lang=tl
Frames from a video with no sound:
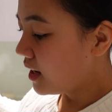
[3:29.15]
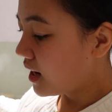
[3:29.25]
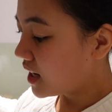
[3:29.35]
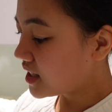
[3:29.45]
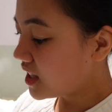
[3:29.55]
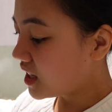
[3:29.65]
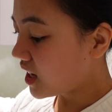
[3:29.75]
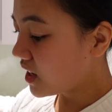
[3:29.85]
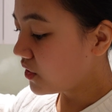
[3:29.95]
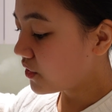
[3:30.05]
Kasi hindi
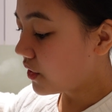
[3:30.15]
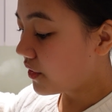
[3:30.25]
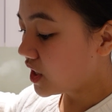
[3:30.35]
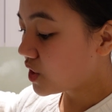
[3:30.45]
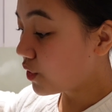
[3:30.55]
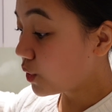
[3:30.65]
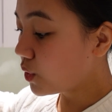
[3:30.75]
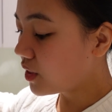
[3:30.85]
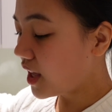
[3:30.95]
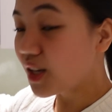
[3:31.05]
tayo nag rush for
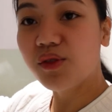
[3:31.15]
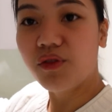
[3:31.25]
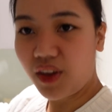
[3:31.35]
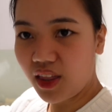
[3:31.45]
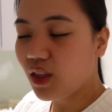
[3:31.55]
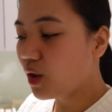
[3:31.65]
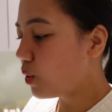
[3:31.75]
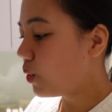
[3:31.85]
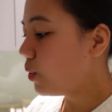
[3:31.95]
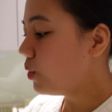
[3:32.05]
today's
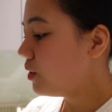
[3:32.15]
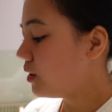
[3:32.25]
video.